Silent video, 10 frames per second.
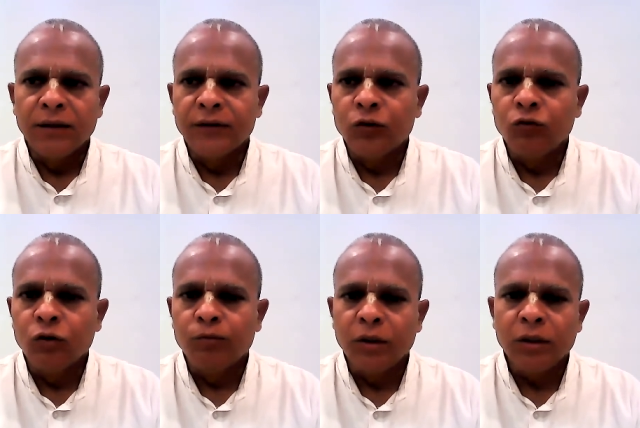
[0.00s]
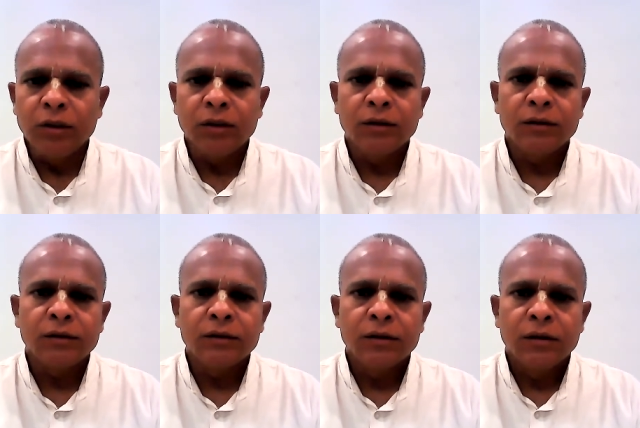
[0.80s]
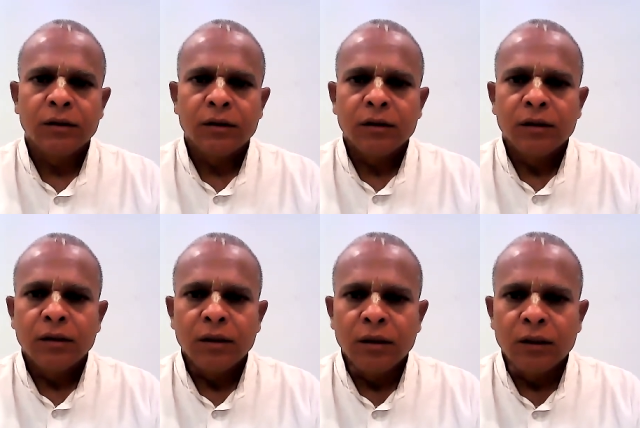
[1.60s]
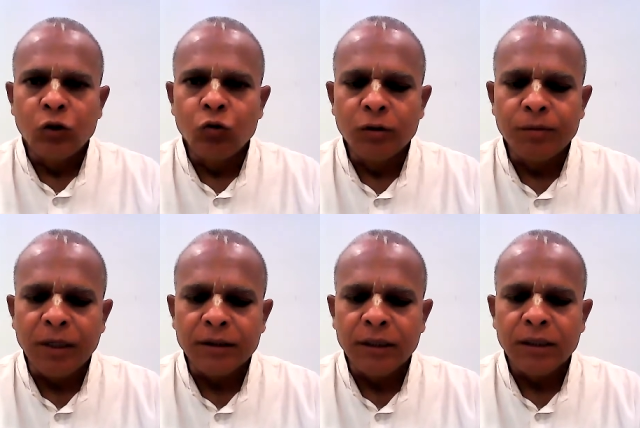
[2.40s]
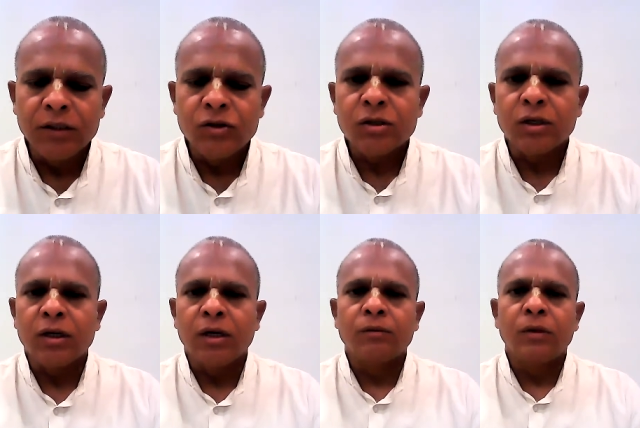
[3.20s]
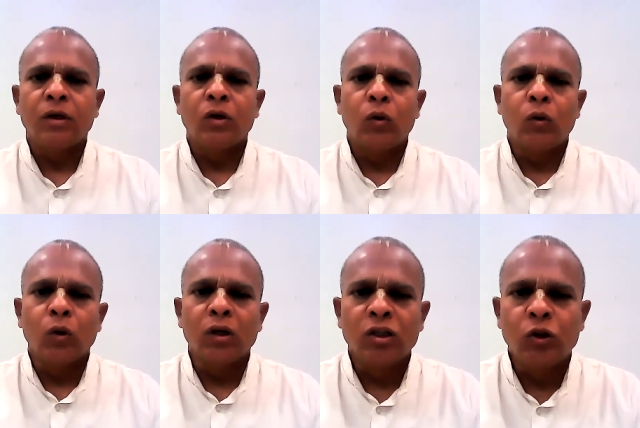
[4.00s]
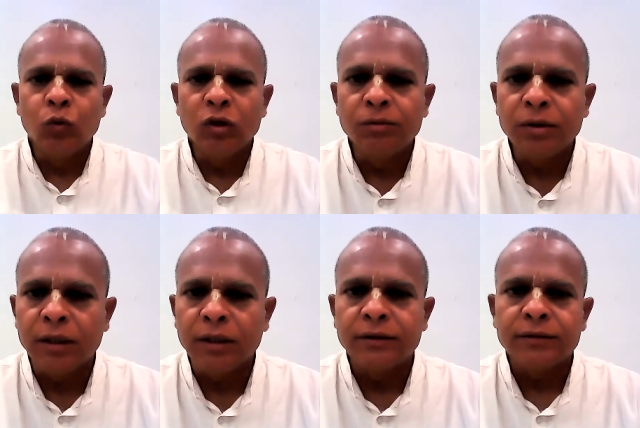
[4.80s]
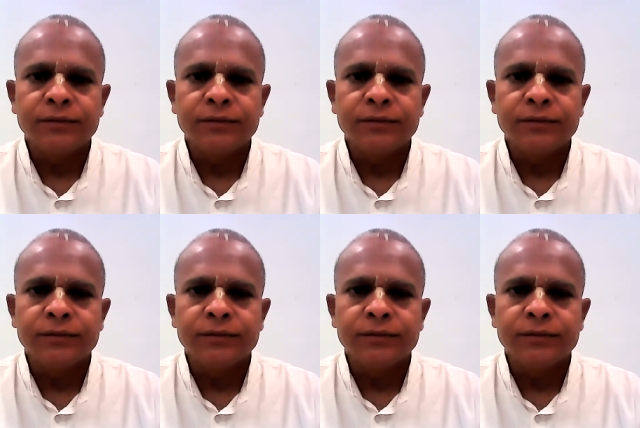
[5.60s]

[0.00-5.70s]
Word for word: नवद्वीप में एक द्वीप आता है जिसका नाम कोलद्वीप द्वीप है